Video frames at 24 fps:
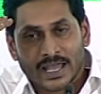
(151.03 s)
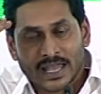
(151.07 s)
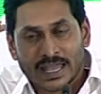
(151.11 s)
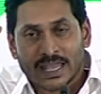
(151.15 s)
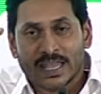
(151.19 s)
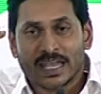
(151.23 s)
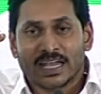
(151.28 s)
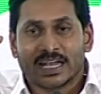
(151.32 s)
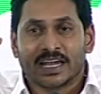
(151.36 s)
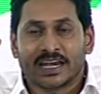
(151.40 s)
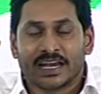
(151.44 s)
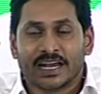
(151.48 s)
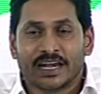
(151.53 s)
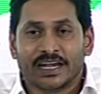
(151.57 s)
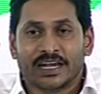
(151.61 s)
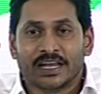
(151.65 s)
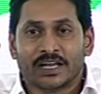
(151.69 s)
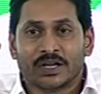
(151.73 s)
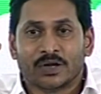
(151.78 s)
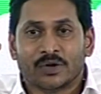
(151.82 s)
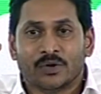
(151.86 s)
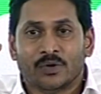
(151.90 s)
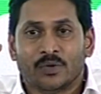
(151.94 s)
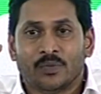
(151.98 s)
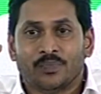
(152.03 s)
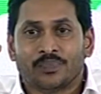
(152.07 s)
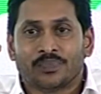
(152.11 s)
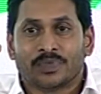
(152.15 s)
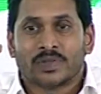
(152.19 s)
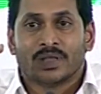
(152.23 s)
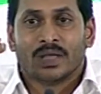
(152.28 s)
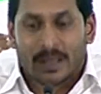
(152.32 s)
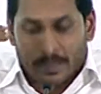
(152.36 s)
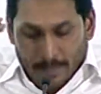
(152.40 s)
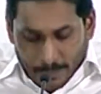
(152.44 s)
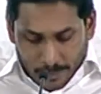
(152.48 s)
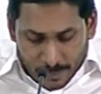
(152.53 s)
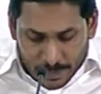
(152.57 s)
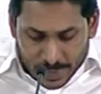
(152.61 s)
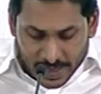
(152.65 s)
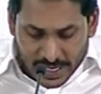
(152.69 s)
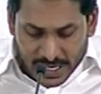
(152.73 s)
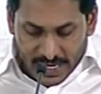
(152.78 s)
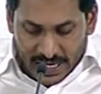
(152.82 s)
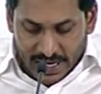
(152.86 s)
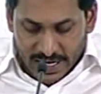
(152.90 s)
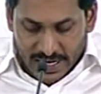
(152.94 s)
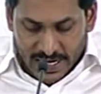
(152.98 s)
ఏ గ్రేడింగు బి
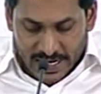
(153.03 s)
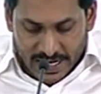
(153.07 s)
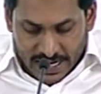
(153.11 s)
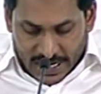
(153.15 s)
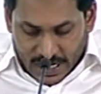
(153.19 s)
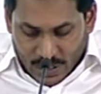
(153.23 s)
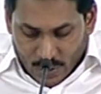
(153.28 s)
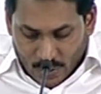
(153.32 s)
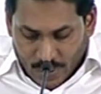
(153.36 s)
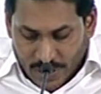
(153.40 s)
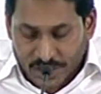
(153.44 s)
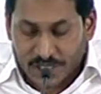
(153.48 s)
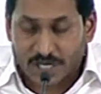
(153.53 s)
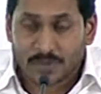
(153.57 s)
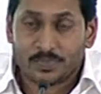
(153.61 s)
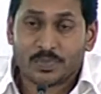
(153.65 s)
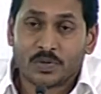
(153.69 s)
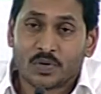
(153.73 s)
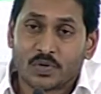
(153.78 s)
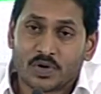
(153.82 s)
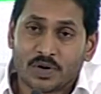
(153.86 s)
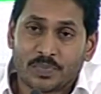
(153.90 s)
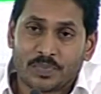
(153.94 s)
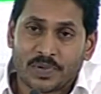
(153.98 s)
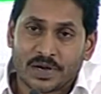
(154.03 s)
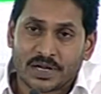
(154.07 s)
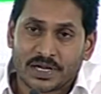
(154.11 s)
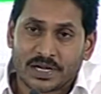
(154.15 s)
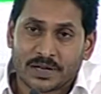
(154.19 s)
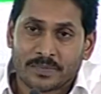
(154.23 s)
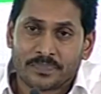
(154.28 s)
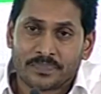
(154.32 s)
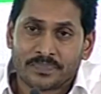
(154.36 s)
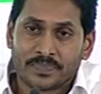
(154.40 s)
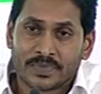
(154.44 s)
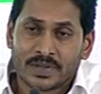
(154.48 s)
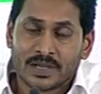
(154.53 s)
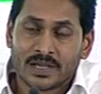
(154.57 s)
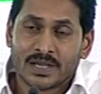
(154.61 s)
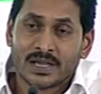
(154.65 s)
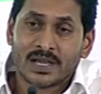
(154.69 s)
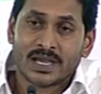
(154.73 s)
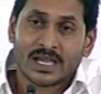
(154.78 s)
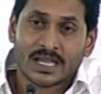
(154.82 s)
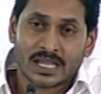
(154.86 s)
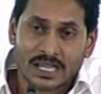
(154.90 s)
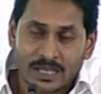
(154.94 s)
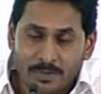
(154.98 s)
గ్రేడింగు అని చెప్పి కూడా పెట్టాం
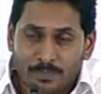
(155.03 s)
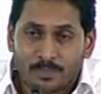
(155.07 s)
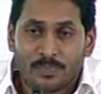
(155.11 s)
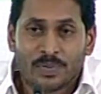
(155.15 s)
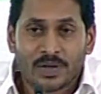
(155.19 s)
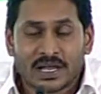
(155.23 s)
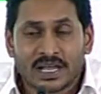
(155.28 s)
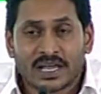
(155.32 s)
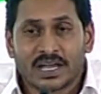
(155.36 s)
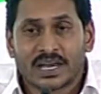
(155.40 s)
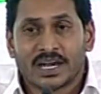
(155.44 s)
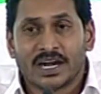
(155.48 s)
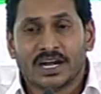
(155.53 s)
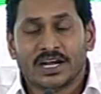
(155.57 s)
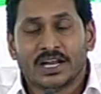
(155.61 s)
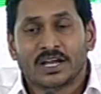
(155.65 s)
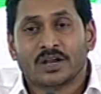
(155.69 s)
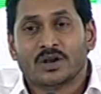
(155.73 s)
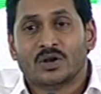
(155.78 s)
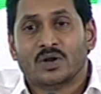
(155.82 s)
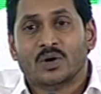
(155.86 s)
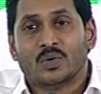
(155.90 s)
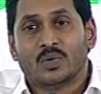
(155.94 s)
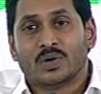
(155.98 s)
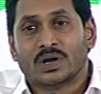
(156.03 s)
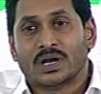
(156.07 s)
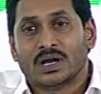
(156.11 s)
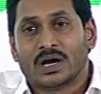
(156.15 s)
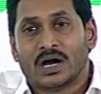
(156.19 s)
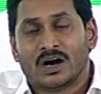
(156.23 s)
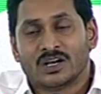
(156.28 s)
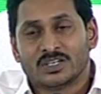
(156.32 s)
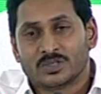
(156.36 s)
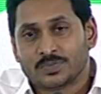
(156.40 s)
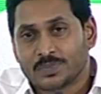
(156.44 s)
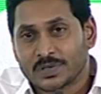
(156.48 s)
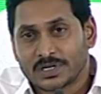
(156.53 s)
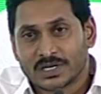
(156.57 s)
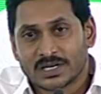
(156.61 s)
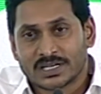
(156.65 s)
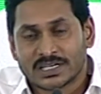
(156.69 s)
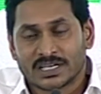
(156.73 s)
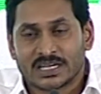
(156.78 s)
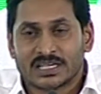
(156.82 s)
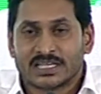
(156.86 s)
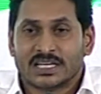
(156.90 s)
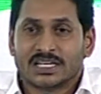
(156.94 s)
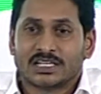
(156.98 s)
ఈ బి గ్రేడింగ్లో ఉన్న హాస్పిటల్స్
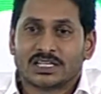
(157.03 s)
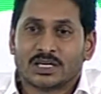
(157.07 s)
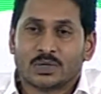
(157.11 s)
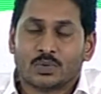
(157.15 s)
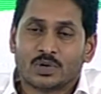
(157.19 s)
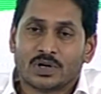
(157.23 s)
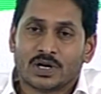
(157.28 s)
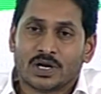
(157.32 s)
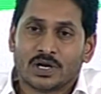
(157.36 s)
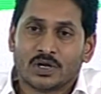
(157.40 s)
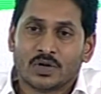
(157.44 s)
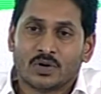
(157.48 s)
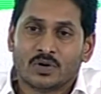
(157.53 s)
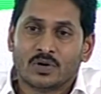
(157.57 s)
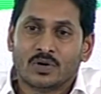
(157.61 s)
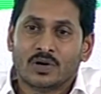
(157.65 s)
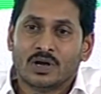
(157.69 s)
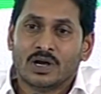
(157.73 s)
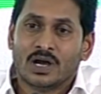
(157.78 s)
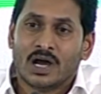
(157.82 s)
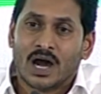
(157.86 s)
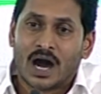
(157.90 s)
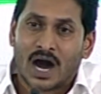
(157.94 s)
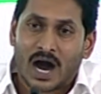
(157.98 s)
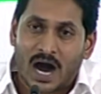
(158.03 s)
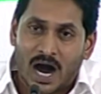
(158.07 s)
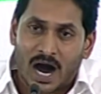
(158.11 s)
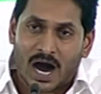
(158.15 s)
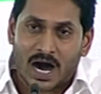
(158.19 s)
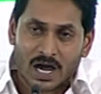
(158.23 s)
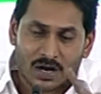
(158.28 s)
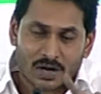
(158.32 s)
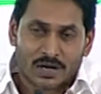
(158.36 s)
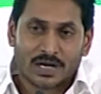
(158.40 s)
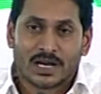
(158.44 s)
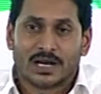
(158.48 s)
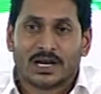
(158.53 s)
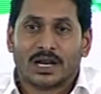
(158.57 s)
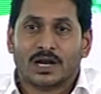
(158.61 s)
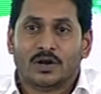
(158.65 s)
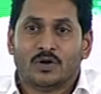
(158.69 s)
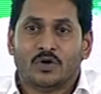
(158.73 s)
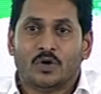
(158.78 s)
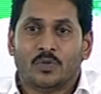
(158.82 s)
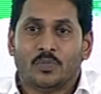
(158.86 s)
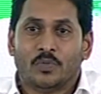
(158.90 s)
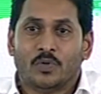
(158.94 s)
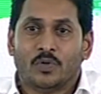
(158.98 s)
ఏదైతే ఉన్నాయో ఆరు నెలల
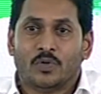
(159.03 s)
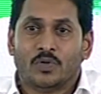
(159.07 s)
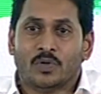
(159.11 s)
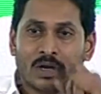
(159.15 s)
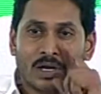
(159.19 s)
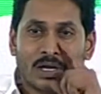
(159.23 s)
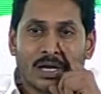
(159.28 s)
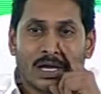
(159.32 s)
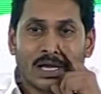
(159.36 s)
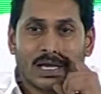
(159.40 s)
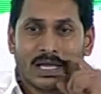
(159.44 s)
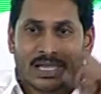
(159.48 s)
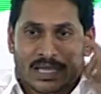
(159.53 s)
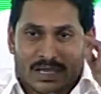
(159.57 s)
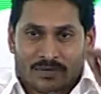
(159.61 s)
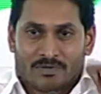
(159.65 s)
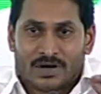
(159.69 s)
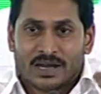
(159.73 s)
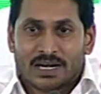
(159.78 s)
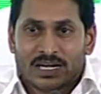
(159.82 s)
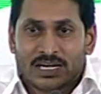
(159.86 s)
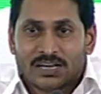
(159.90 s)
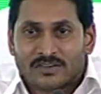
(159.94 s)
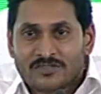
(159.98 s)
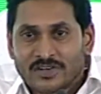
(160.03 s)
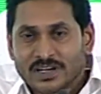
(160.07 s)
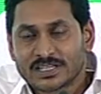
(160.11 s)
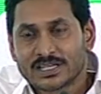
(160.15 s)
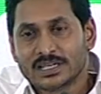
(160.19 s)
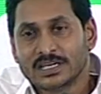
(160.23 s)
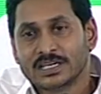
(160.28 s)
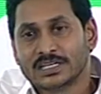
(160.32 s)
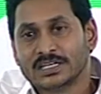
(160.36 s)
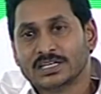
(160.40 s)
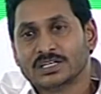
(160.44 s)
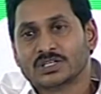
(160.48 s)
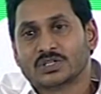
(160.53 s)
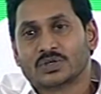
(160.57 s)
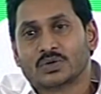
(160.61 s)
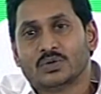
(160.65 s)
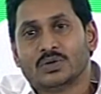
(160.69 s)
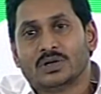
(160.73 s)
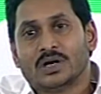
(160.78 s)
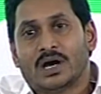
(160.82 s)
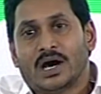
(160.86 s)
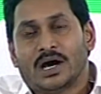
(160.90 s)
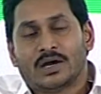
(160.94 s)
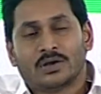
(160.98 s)
లోపు ఇవన్నీ ఫెసిలిటీస్
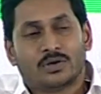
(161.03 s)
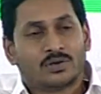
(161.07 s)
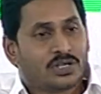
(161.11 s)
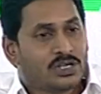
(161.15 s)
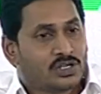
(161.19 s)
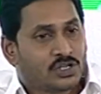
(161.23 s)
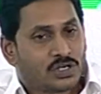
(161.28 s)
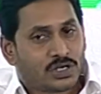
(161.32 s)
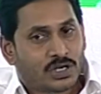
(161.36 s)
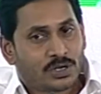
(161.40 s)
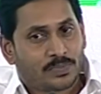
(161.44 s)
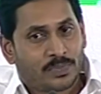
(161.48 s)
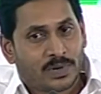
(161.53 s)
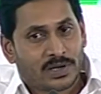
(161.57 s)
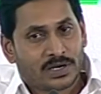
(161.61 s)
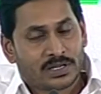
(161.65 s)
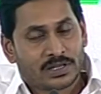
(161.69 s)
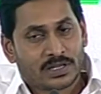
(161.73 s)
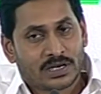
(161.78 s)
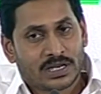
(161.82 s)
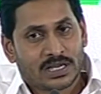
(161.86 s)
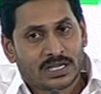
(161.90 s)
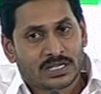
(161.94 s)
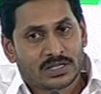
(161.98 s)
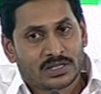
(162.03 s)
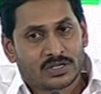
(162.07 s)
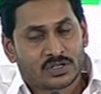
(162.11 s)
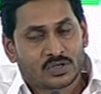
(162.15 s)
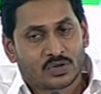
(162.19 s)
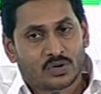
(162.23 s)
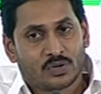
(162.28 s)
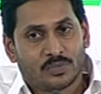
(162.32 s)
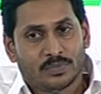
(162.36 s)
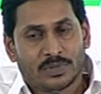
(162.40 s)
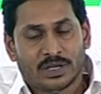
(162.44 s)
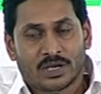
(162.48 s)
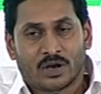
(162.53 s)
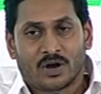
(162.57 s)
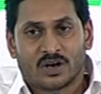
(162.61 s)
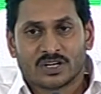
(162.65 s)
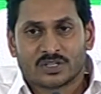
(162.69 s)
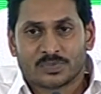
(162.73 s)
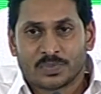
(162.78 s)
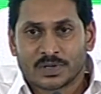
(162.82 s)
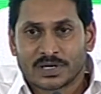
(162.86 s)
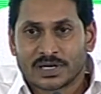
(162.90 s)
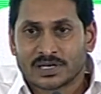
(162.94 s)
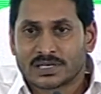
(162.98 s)
కూడా ఆరోగ్యశ్రీ పరిధిలోకి తీసుకు మీ
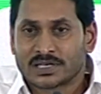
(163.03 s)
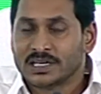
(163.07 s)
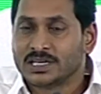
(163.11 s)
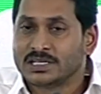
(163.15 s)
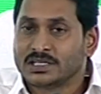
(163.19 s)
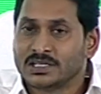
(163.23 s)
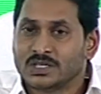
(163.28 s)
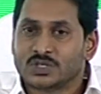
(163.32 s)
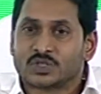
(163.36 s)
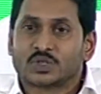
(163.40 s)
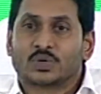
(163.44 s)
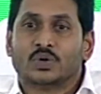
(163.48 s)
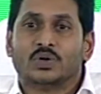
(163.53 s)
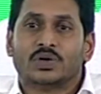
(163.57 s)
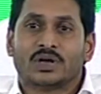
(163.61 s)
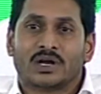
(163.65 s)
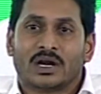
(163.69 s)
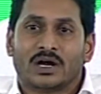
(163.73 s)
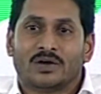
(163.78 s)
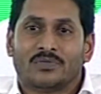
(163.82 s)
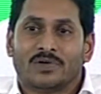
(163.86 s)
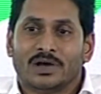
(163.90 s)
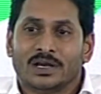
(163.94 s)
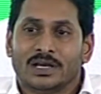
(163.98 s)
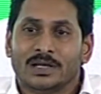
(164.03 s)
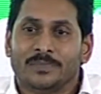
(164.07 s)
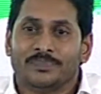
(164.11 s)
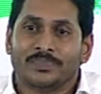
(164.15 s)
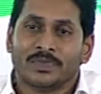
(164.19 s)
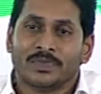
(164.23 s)
హాస్పిటల్స్లోకి తీసుకొని రావాలి